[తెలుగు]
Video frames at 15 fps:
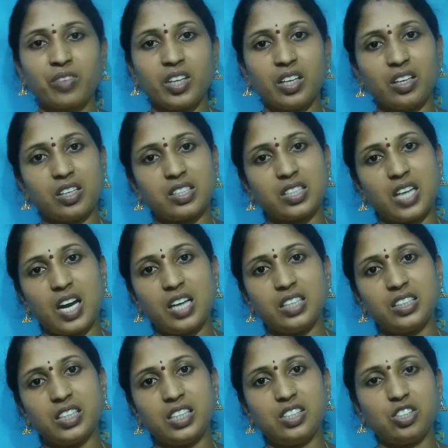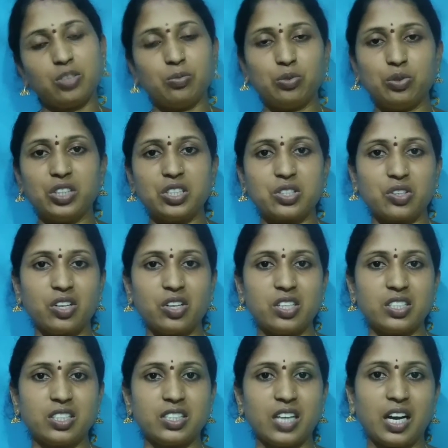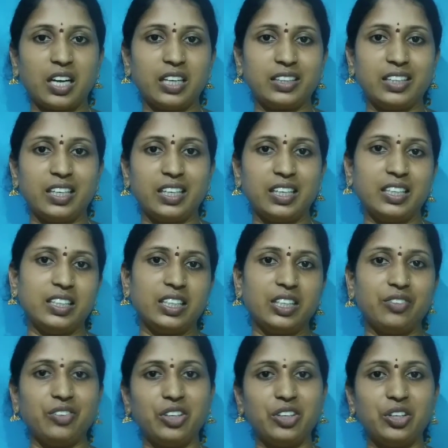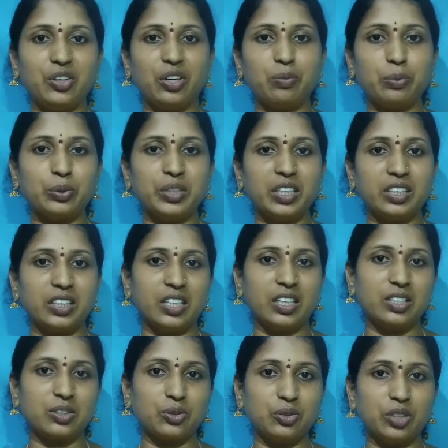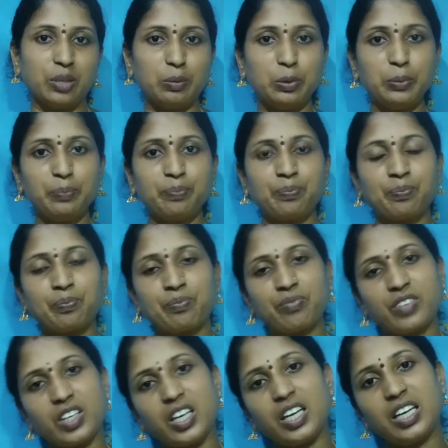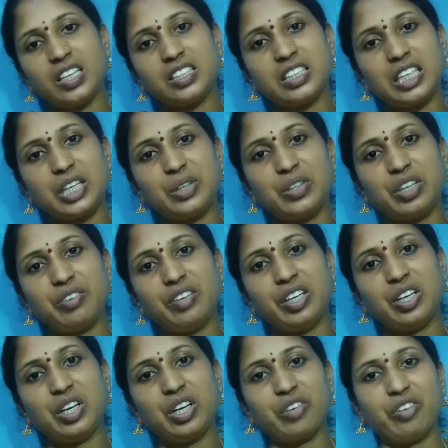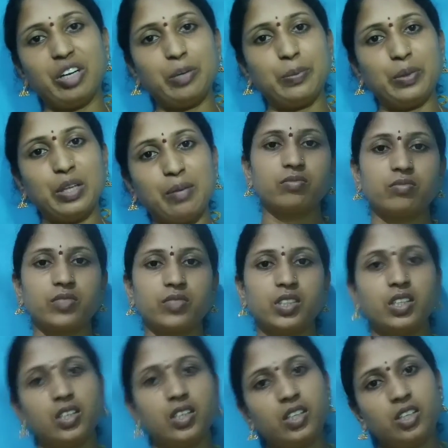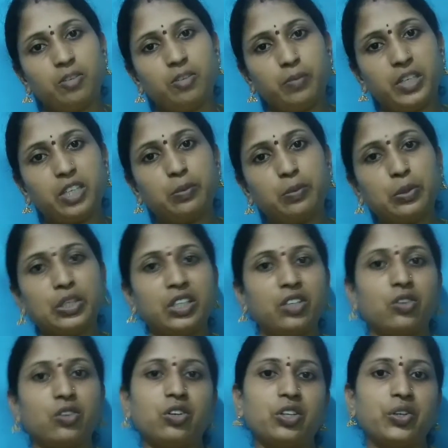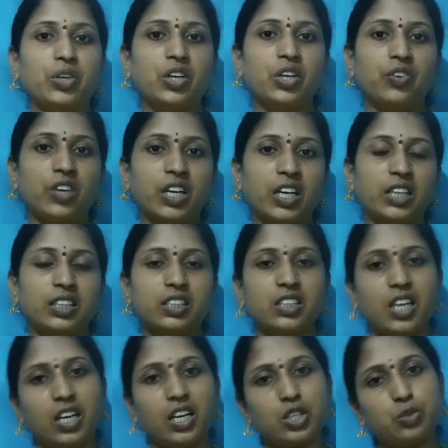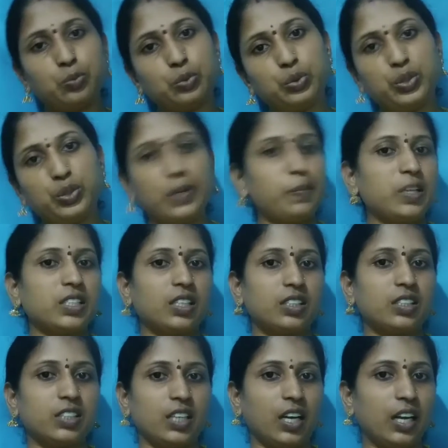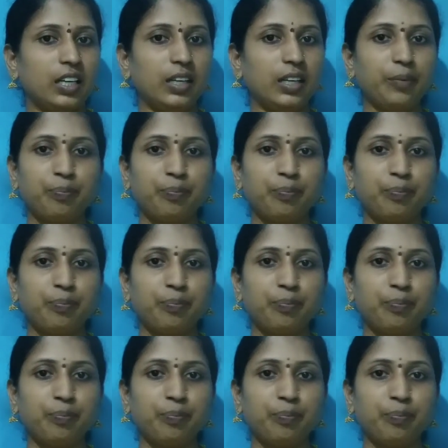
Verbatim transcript: ఇంకా స్నానం చేయించే ముందు తీసుకోవాల్సిన జాగ్రత్తలు ఏంటి ఈ వీడియోలో పూర్తిగా తెలుసుకుందాము ఇంకా లేట్ చేయకుండా వీడియోలోకి వెళ్ళిపోదాము బిడ్డ పుట్టిన కొన్ని రోజుల వరకు అయితే చాలా స్మూత్గా మసాజ్ చేయాలి